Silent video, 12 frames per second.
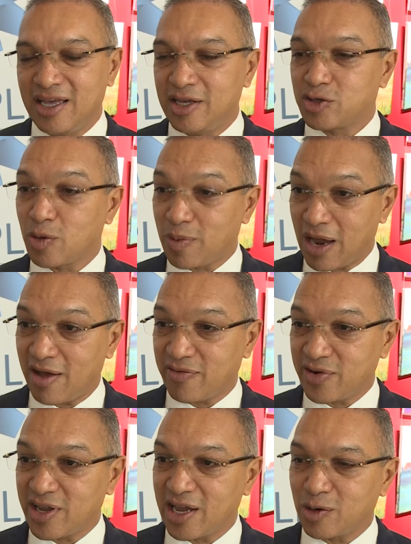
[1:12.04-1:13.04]
e sobre a
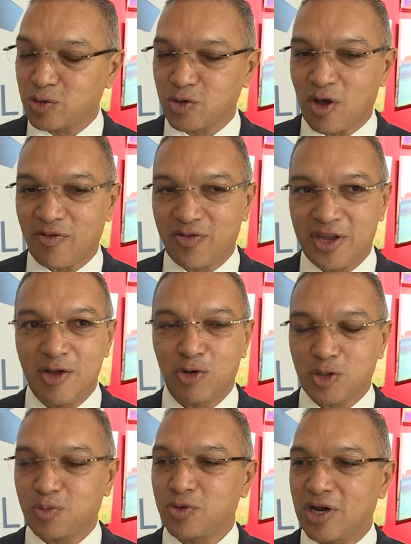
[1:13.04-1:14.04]
África lusófona, e
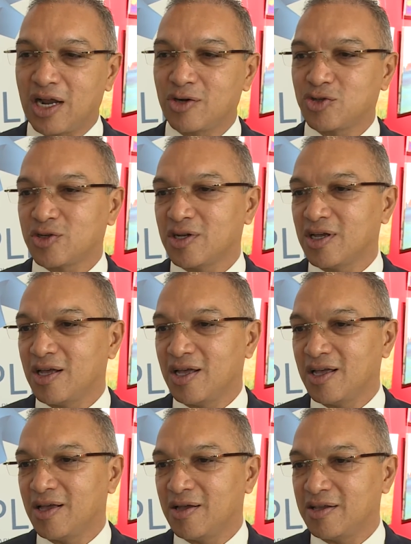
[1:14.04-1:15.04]
hoje poderá nos, eh,
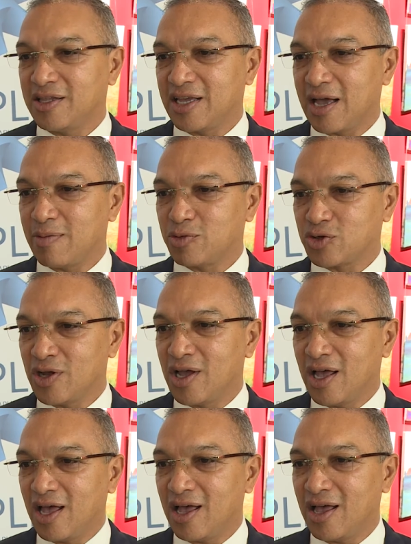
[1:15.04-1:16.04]
eh, digamos,
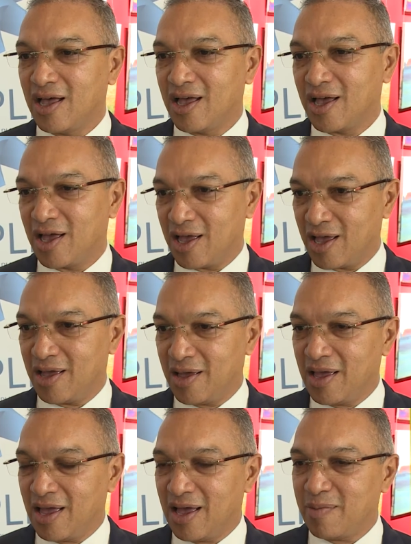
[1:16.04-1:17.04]
eh,
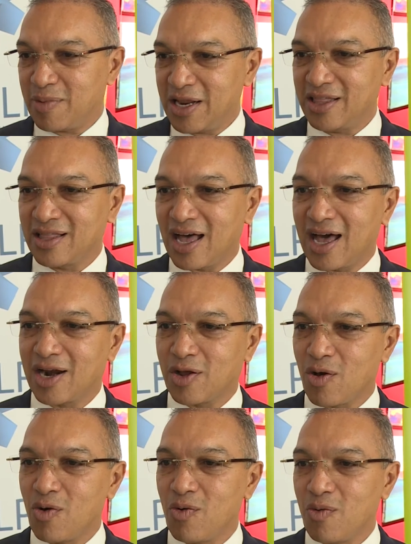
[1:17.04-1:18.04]
brindar
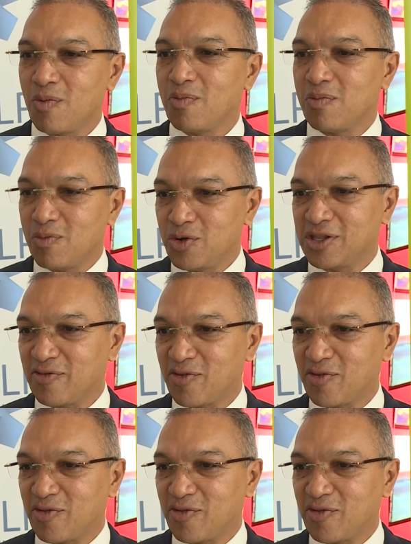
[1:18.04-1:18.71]
com muita